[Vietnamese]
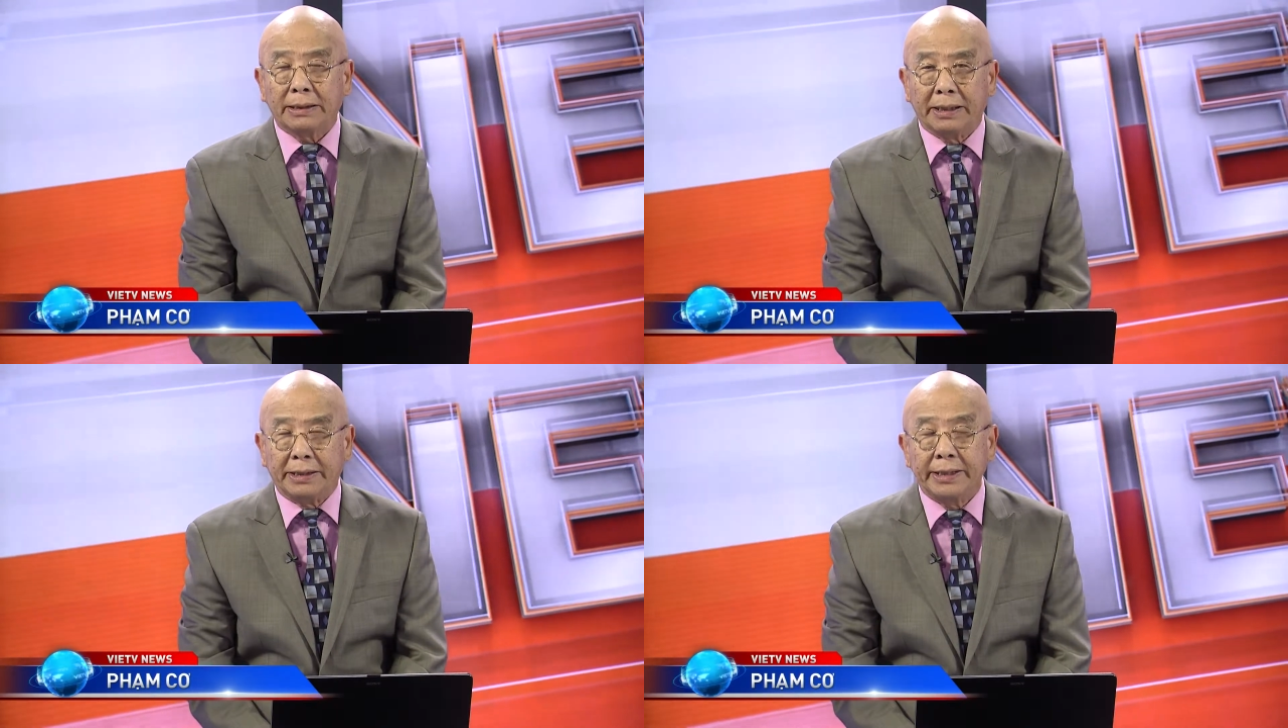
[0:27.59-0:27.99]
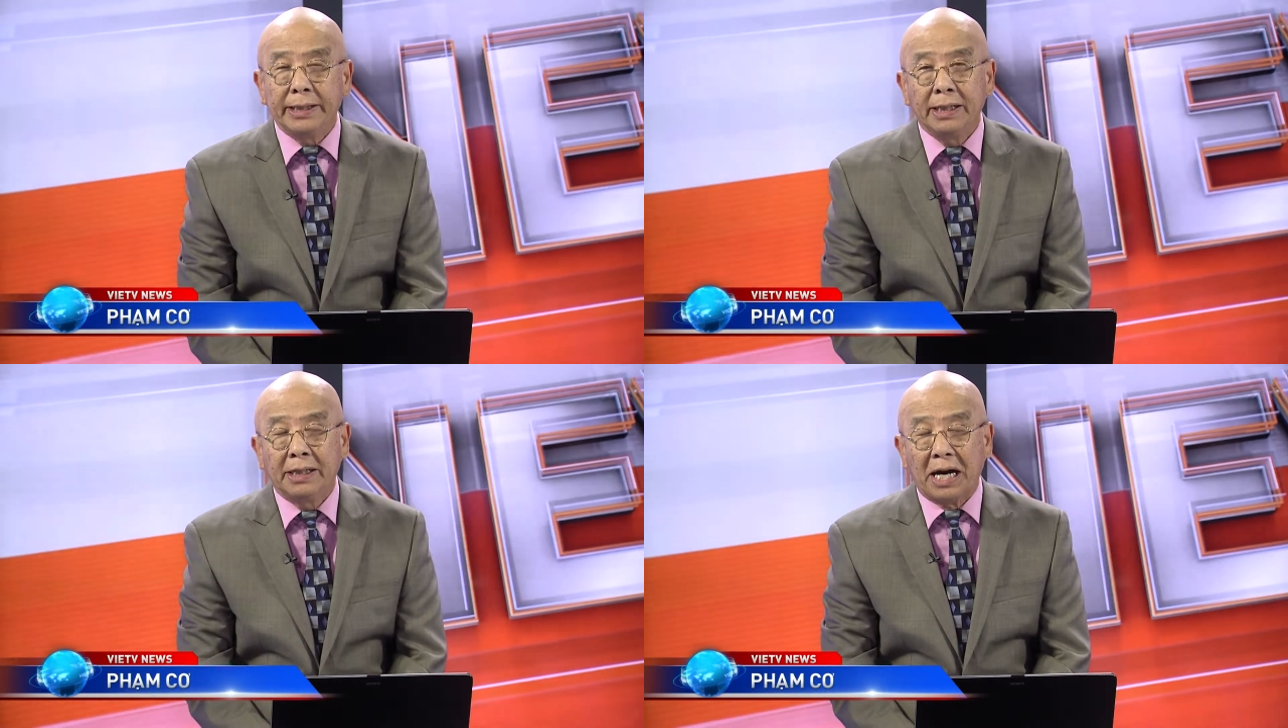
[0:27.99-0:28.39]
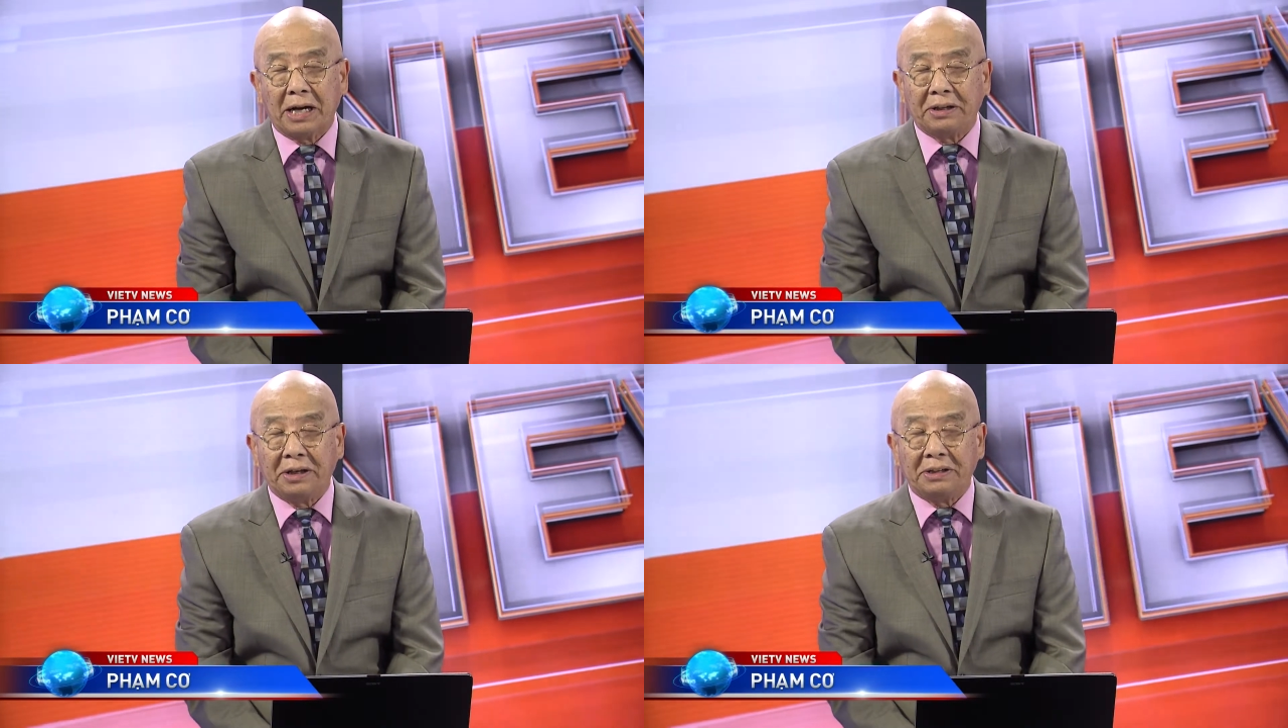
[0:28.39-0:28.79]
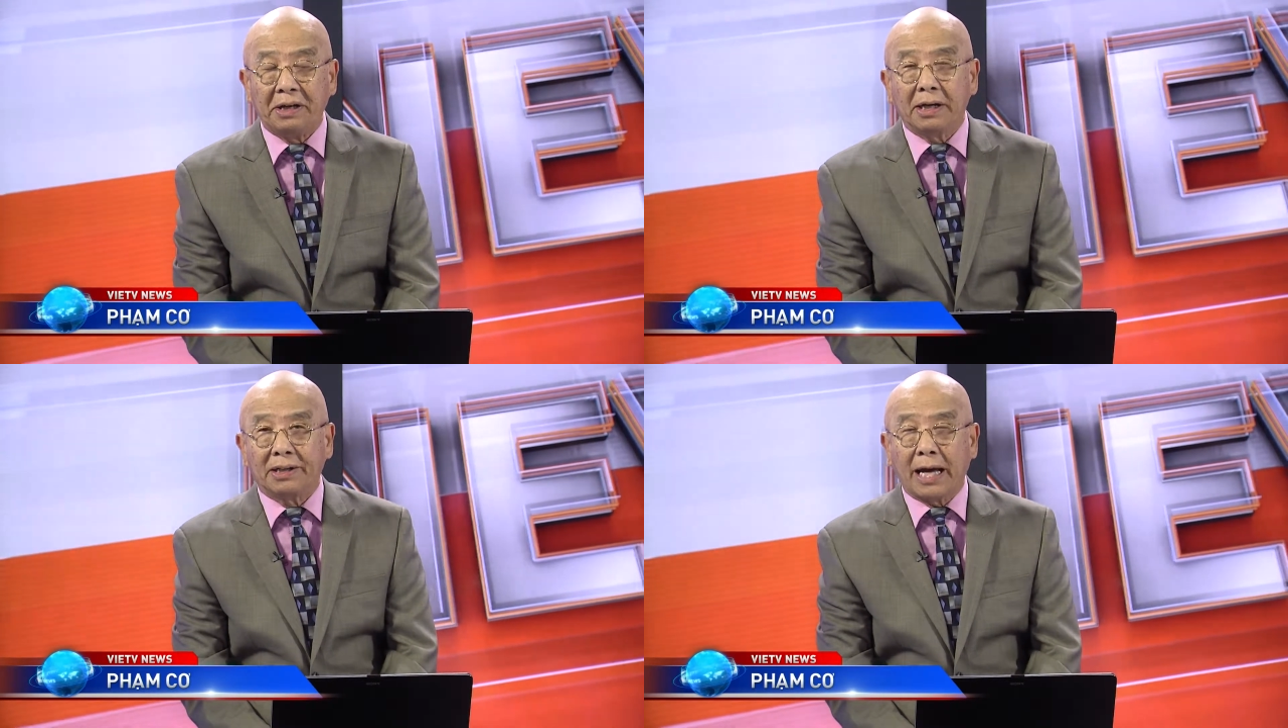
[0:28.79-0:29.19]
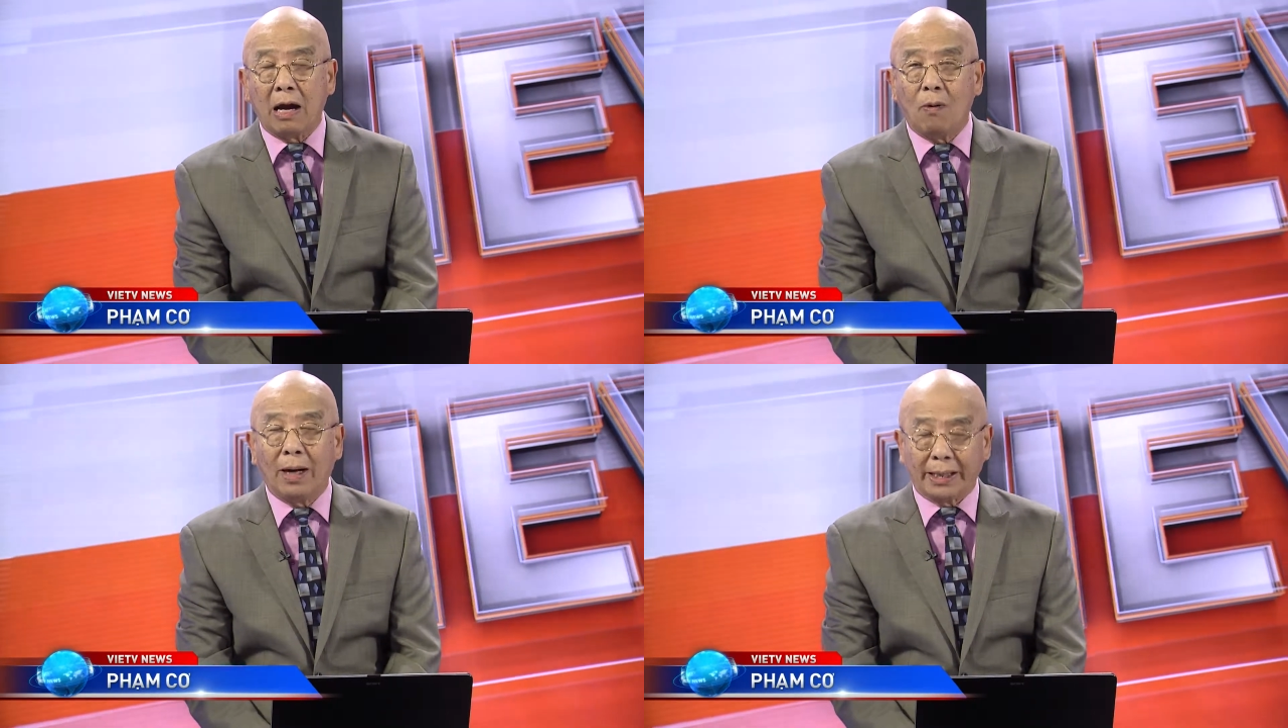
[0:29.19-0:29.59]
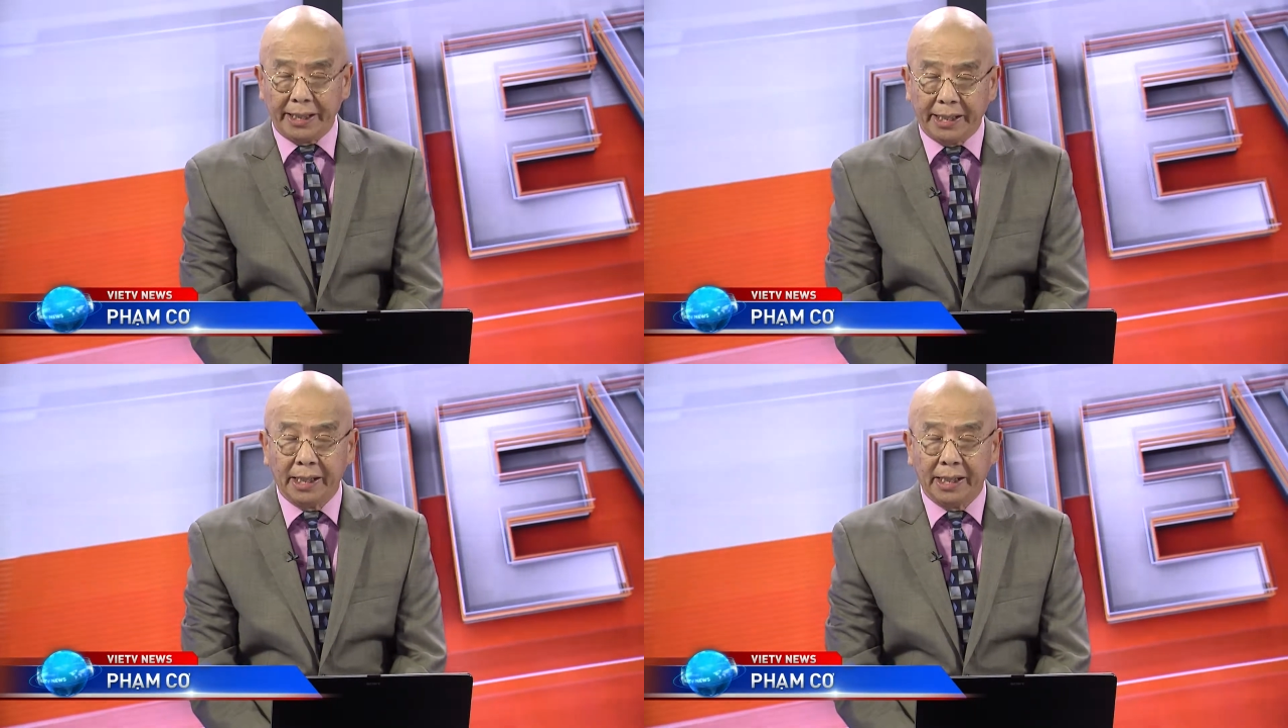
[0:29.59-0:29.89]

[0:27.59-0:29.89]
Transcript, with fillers: tới à, thời tiết ở tại Hoa Kỳ.